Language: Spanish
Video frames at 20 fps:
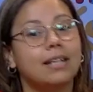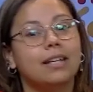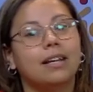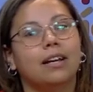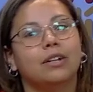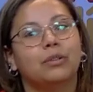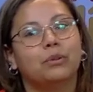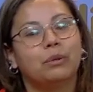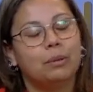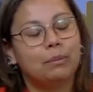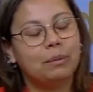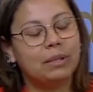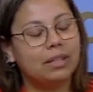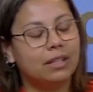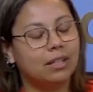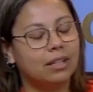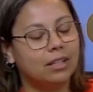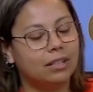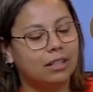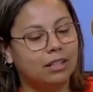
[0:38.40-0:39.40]
Sí,
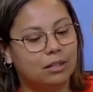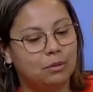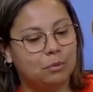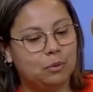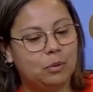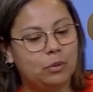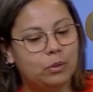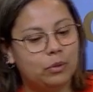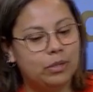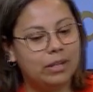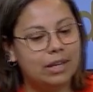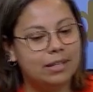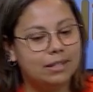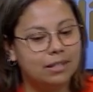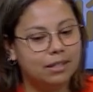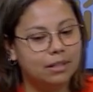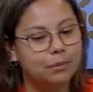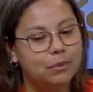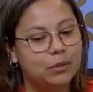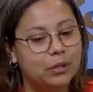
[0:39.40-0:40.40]
actualmente tenemos las
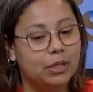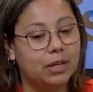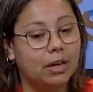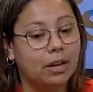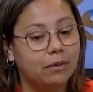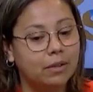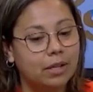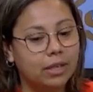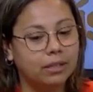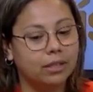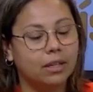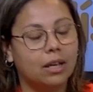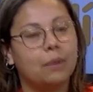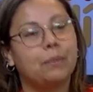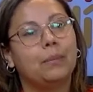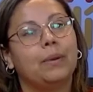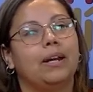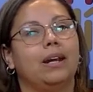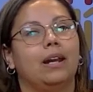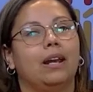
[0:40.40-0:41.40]
inscripciones abiertas
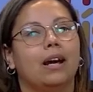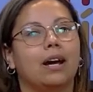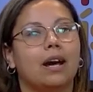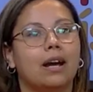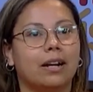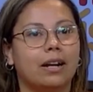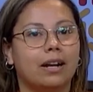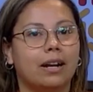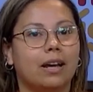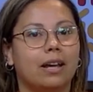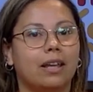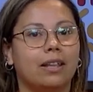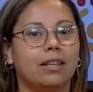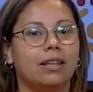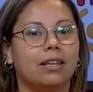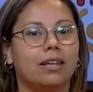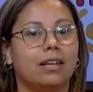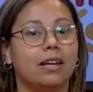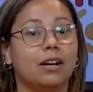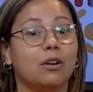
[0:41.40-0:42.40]
para las carreras
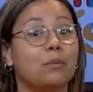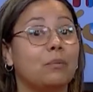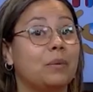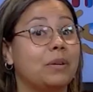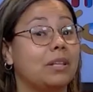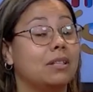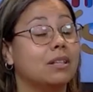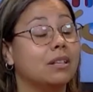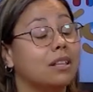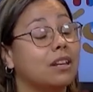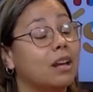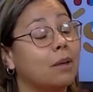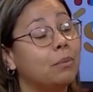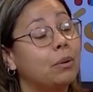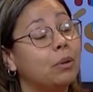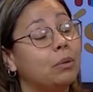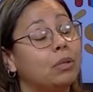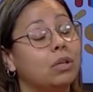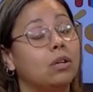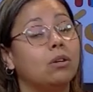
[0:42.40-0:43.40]
de acompañante
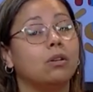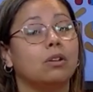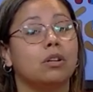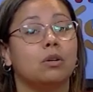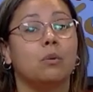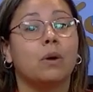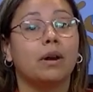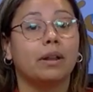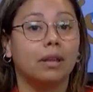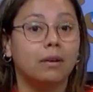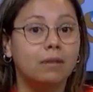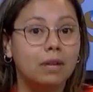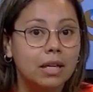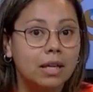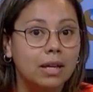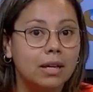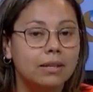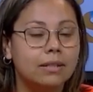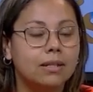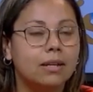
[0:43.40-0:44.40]
terapéutico y
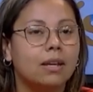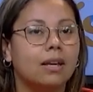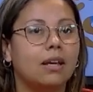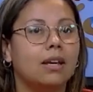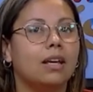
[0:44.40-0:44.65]
guardavidas,